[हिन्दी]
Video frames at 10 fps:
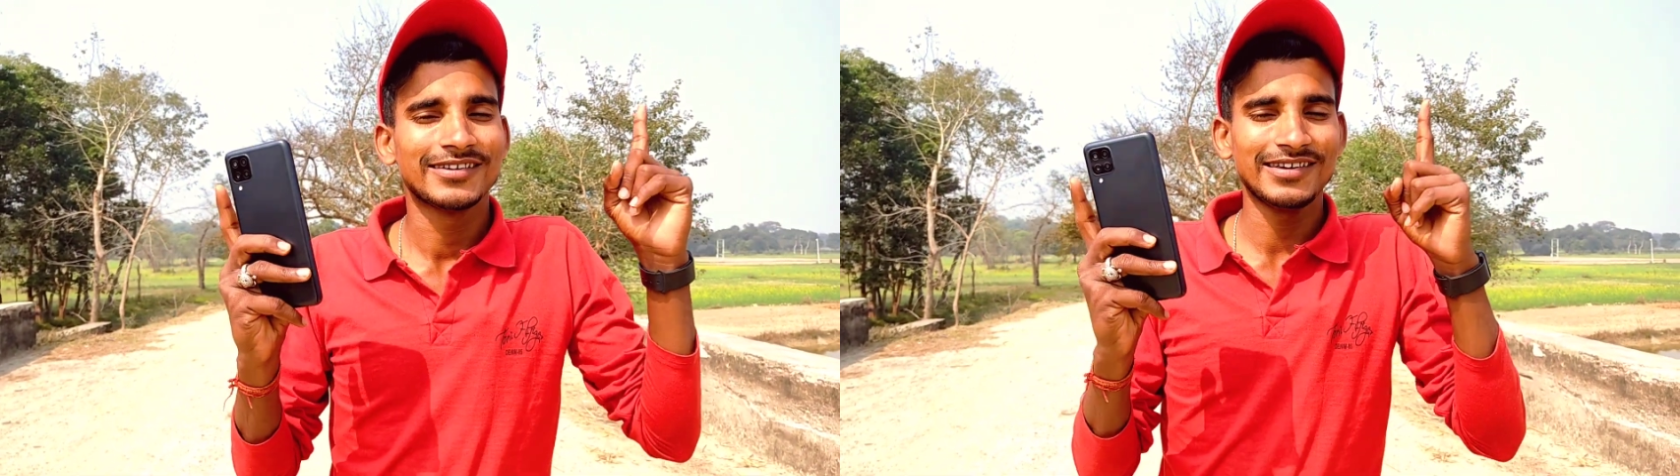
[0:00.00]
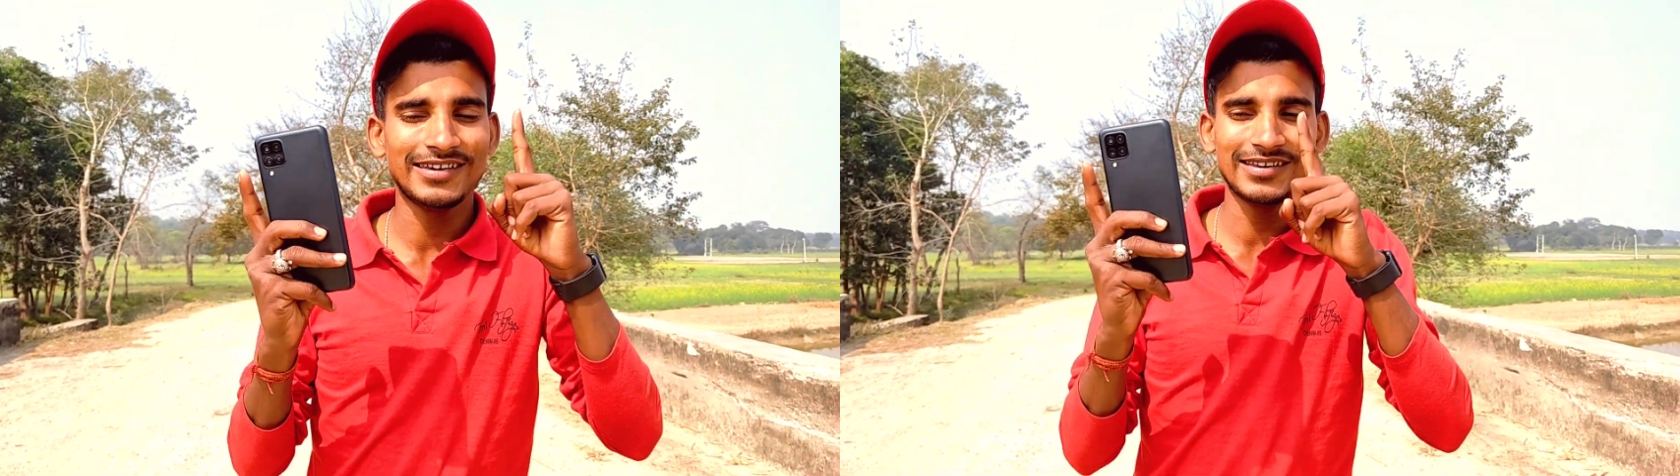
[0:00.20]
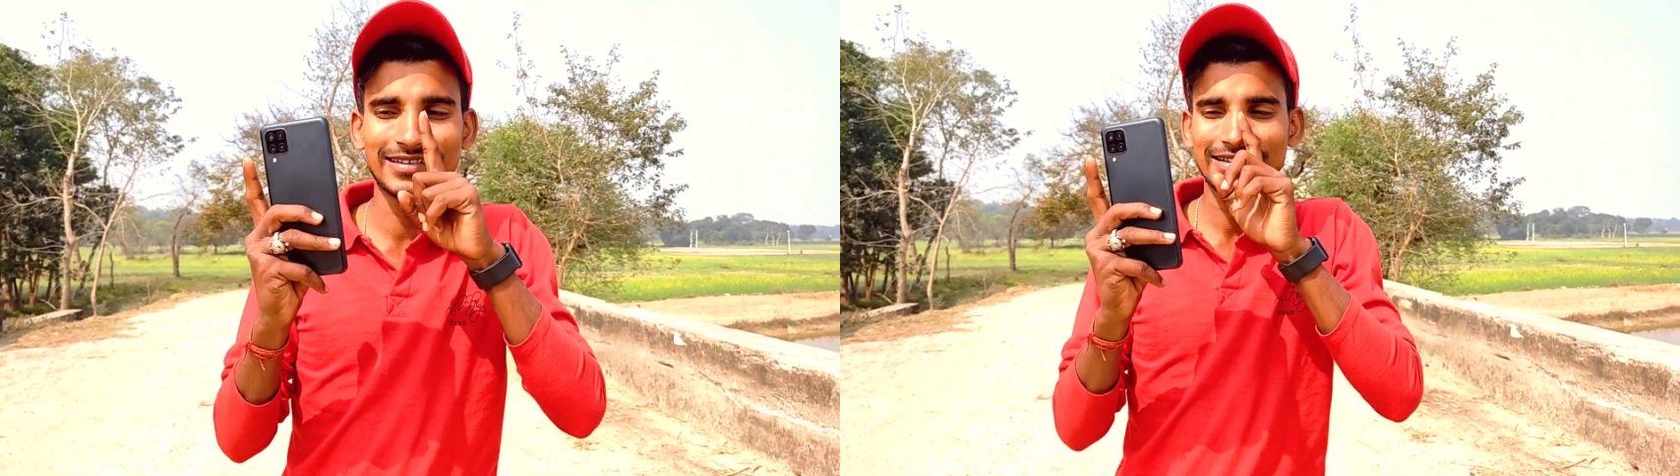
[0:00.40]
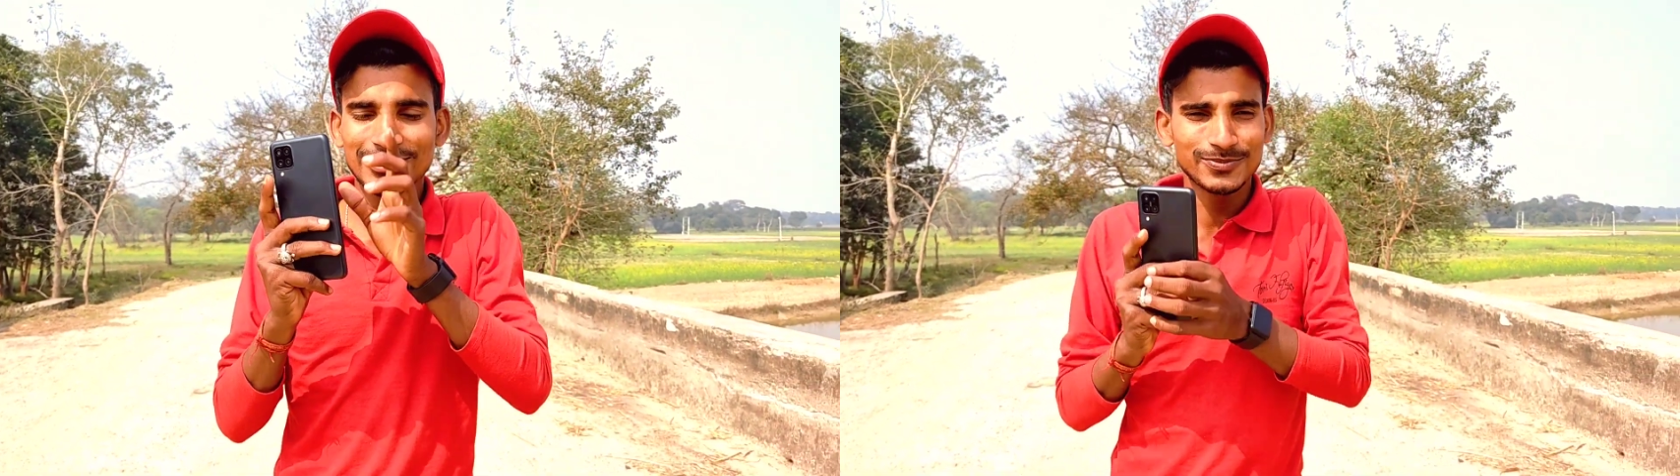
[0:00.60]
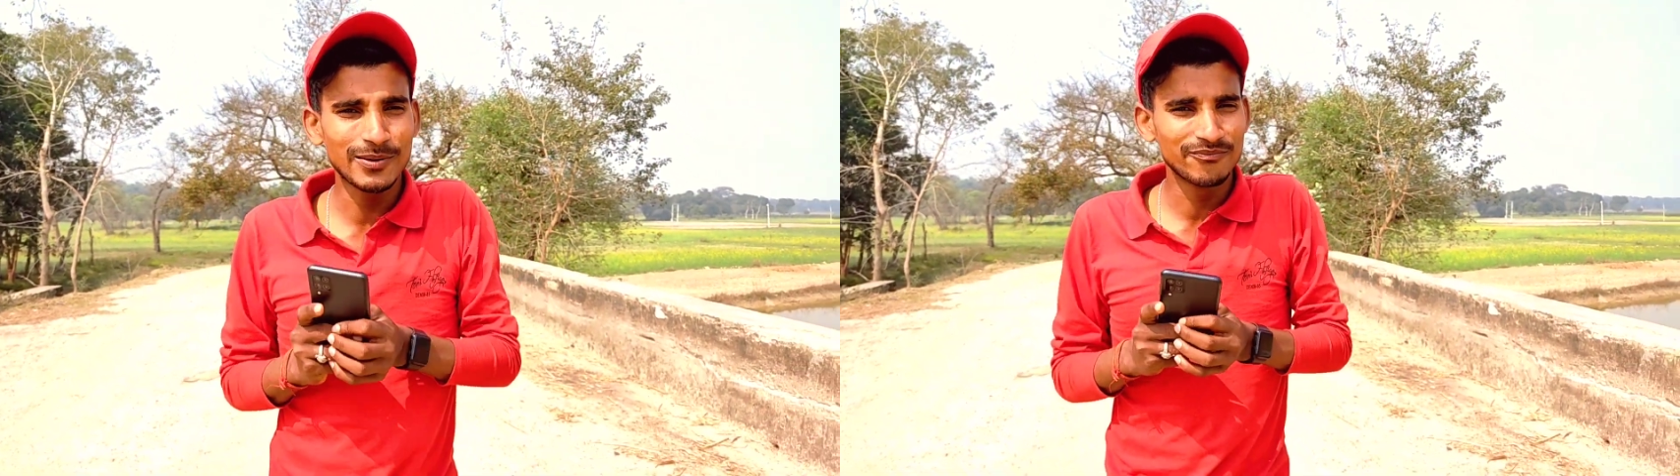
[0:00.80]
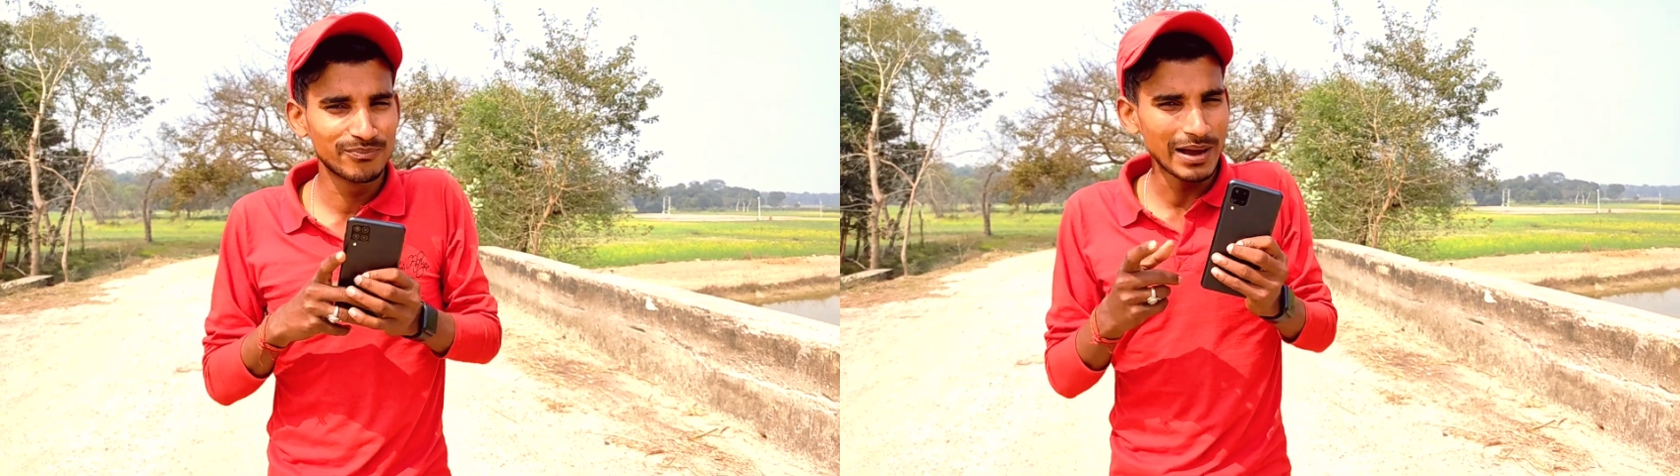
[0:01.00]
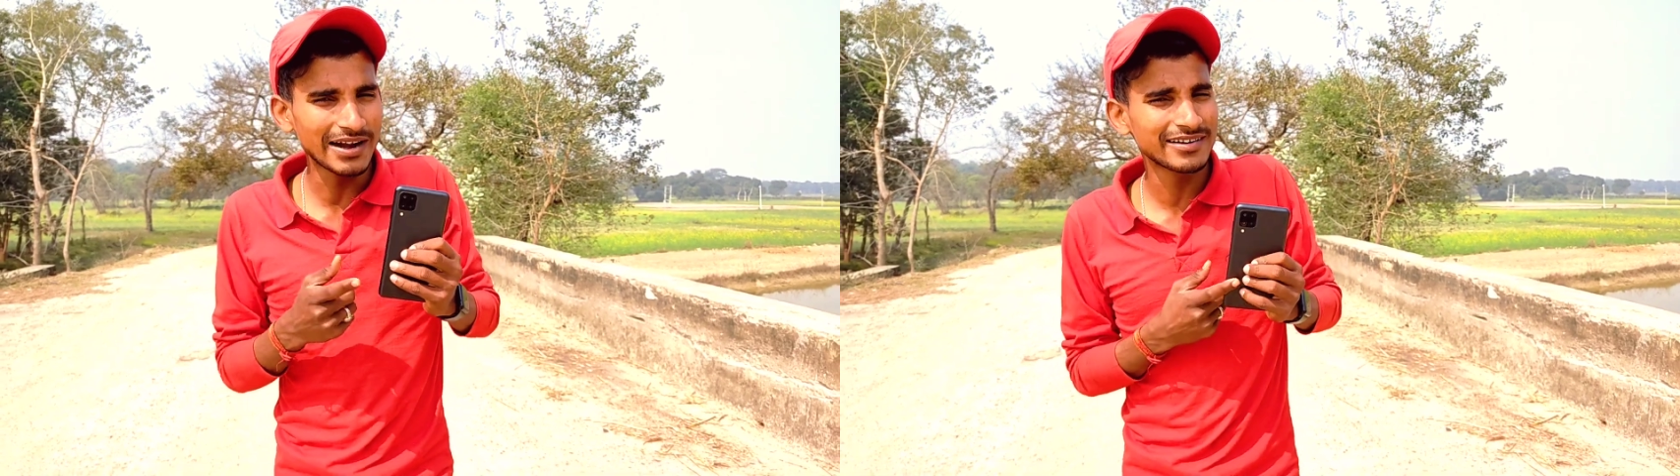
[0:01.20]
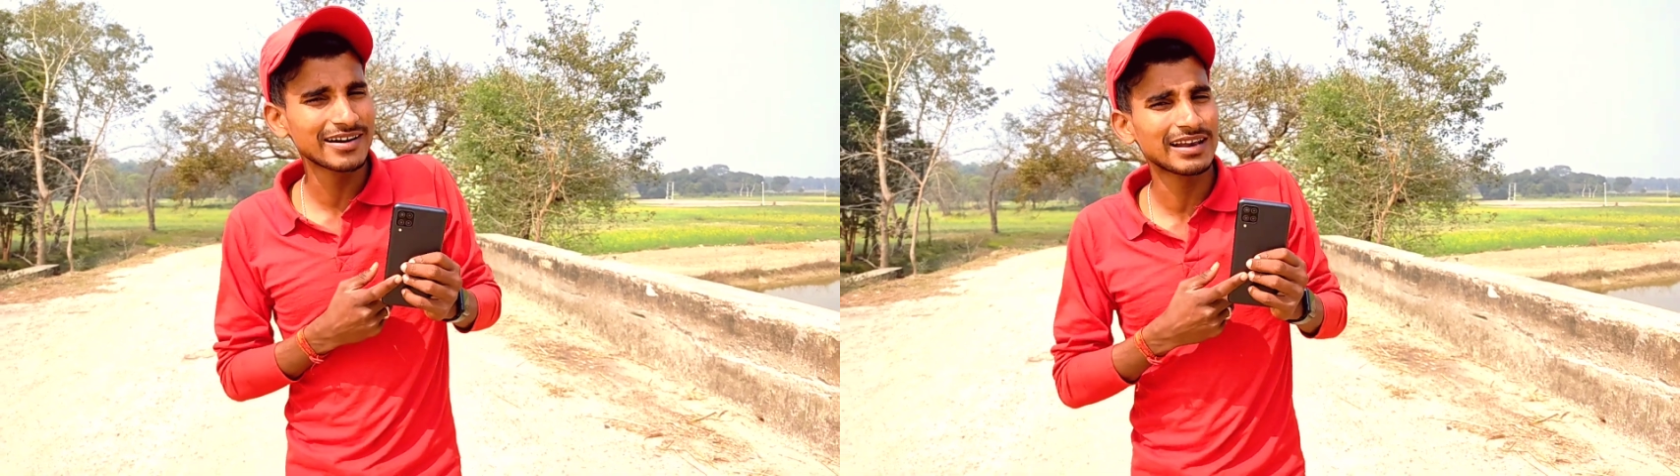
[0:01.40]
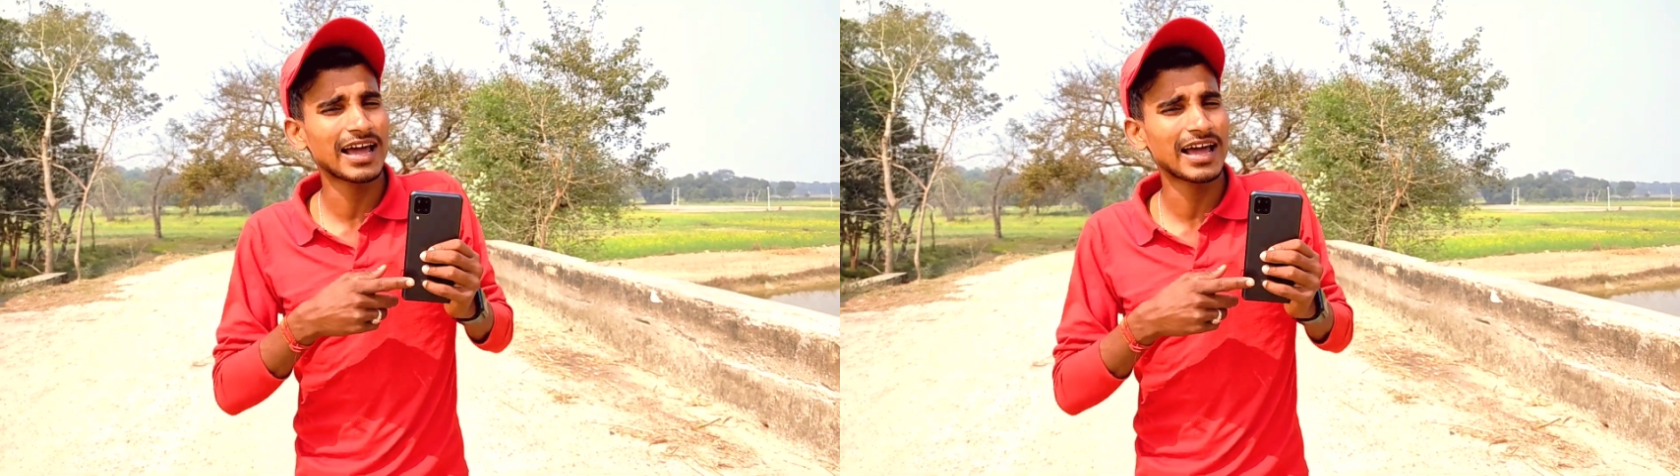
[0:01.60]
कि इसमें बैटरी